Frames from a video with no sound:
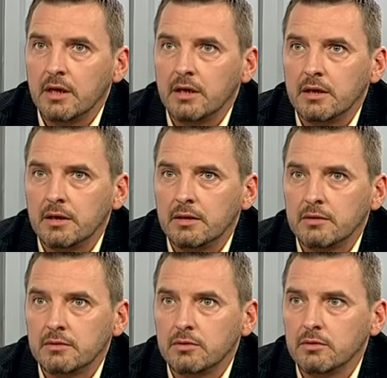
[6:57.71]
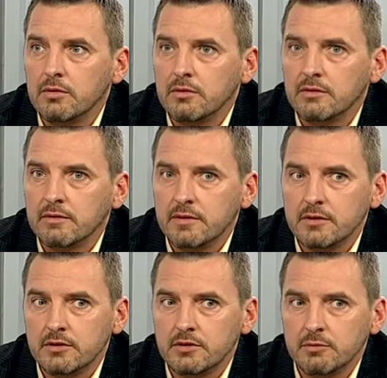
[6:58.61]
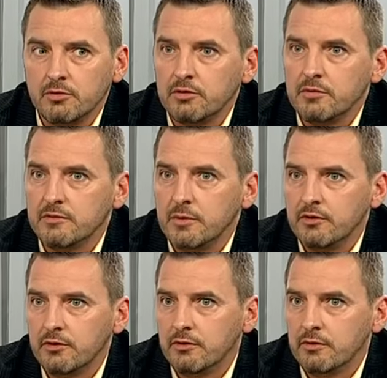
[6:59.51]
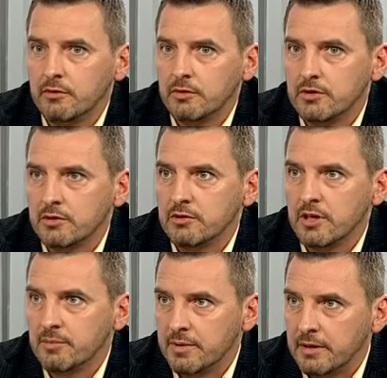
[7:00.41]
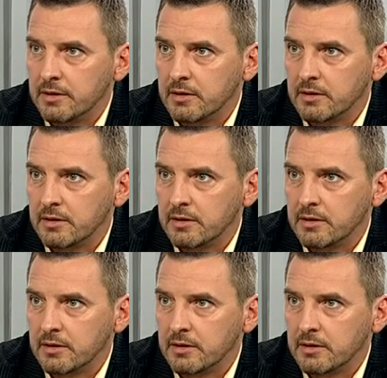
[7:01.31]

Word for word: E, no, trudno stwierdzić, że możemy zmierzyć skuteczność kampanii,